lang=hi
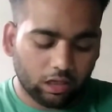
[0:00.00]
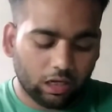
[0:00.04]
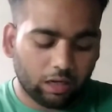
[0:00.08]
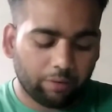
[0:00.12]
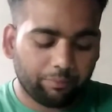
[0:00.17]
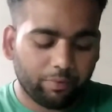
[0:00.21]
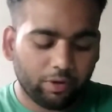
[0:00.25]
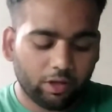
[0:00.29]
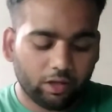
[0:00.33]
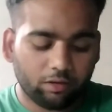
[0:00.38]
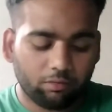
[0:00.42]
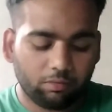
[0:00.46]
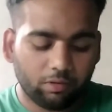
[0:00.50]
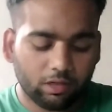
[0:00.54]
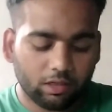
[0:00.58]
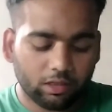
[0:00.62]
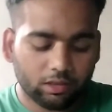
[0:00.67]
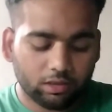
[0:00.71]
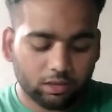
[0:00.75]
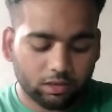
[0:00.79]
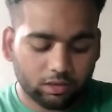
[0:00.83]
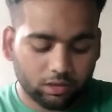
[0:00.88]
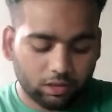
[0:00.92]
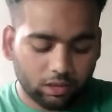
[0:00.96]
आप यस भी
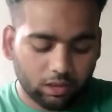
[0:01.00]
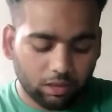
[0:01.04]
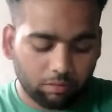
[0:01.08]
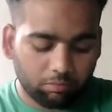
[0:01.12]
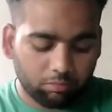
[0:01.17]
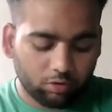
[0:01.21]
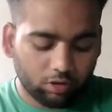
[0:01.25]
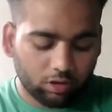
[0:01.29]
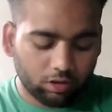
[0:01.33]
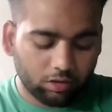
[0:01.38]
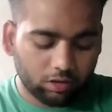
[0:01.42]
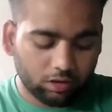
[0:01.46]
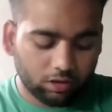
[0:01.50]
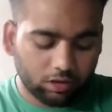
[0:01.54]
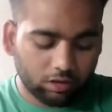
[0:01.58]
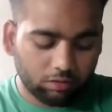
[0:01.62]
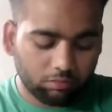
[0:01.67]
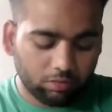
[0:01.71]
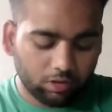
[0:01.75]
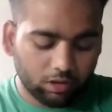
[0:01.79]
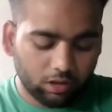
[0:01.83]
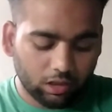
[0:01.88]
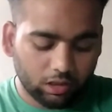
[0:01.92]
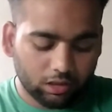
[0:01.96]
कर सकते हैं आपको
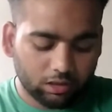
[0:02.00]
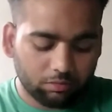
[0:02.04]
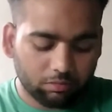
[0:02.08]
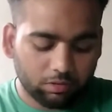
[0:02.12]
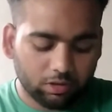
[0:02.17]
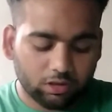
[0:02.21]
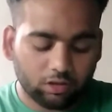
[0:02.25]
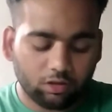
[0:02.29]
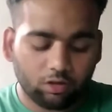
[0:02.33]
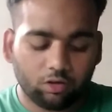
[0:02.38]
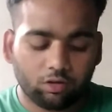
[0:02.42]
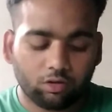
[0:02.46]
इसी में एसएमएस